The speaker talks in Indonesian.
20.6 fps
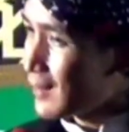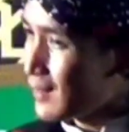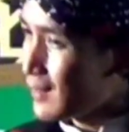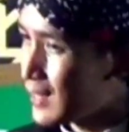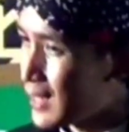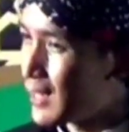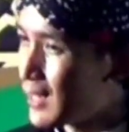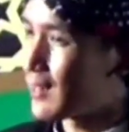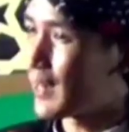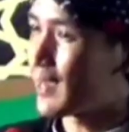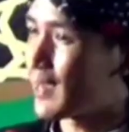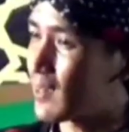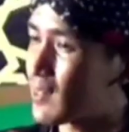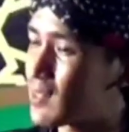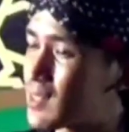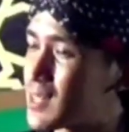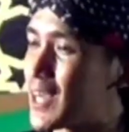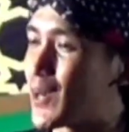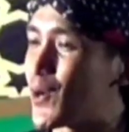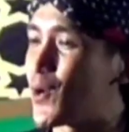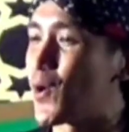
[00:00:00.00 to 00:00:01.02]
ati, nek
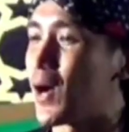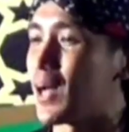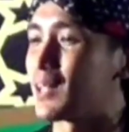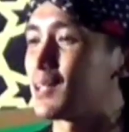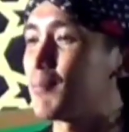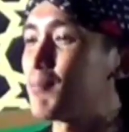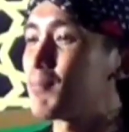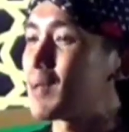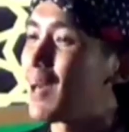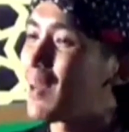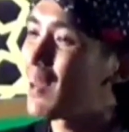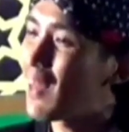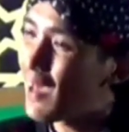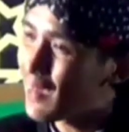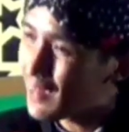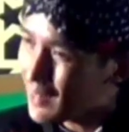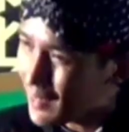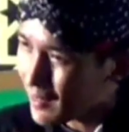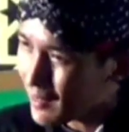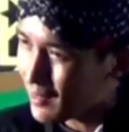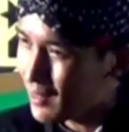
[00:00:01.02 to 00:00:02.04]
kerja nggo mantepna
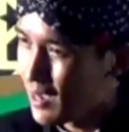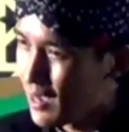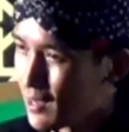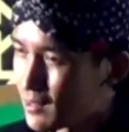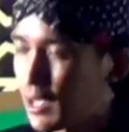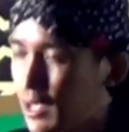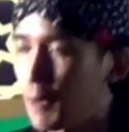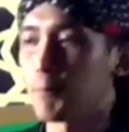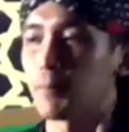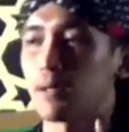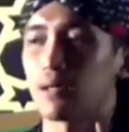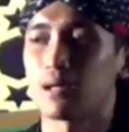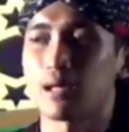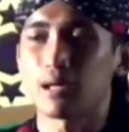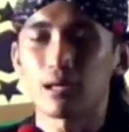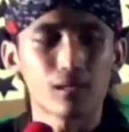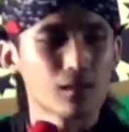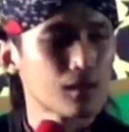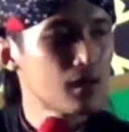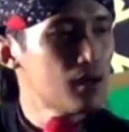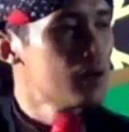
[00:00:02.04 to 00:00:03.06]
tapi
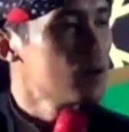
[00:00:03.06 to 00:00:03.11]
nek